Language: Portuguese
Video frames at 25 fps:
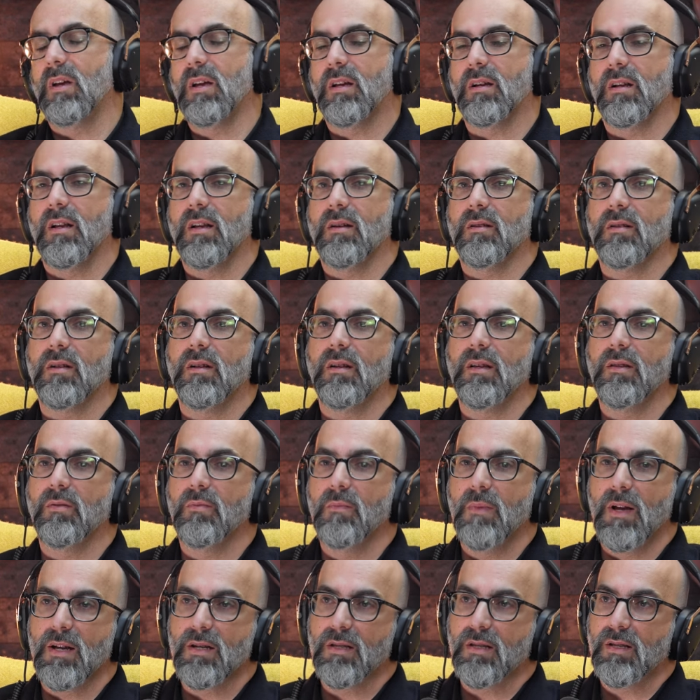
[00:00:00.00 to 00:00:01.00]
É claro que lido
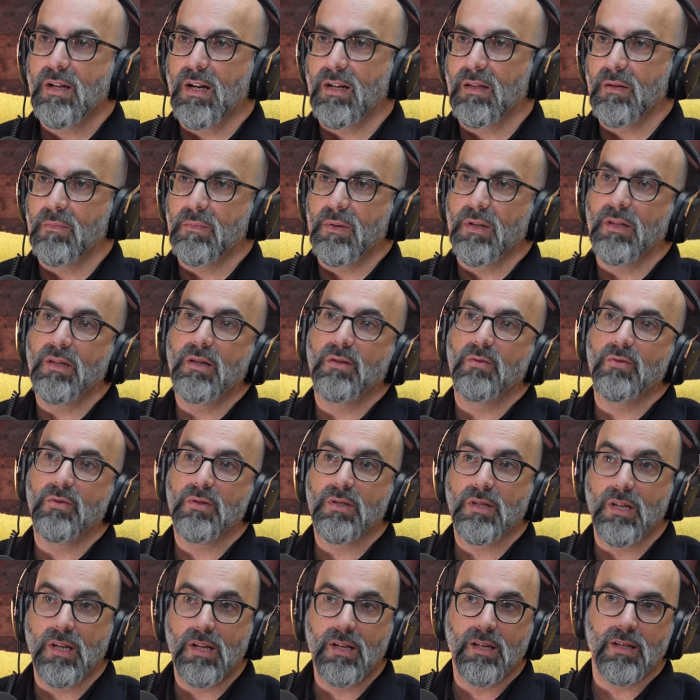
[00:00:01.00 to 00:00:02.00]
mais tarde, a partir dos
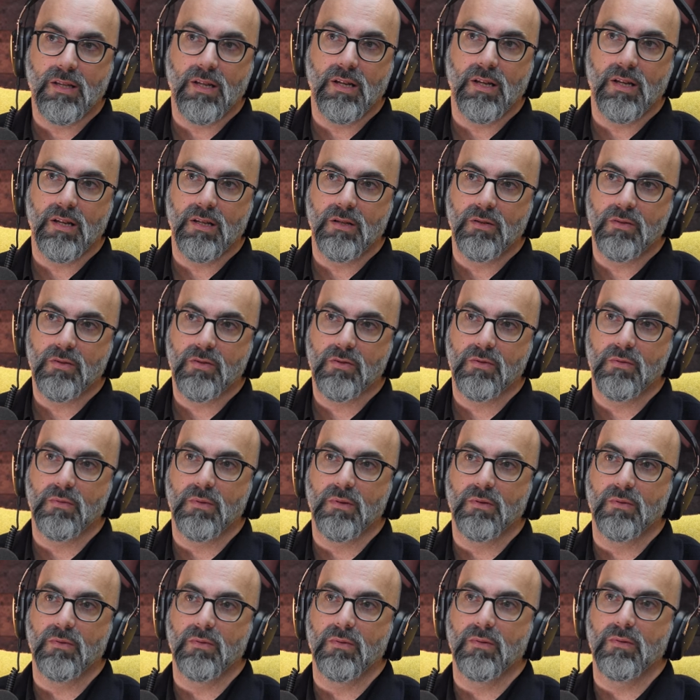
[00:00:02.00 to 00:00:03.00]
30 anos,
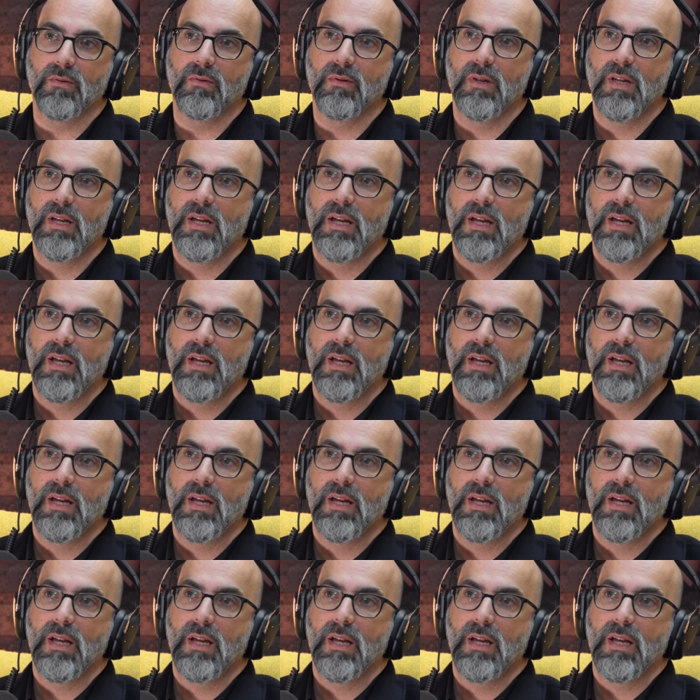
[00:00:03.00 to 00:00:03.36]
sobretudo,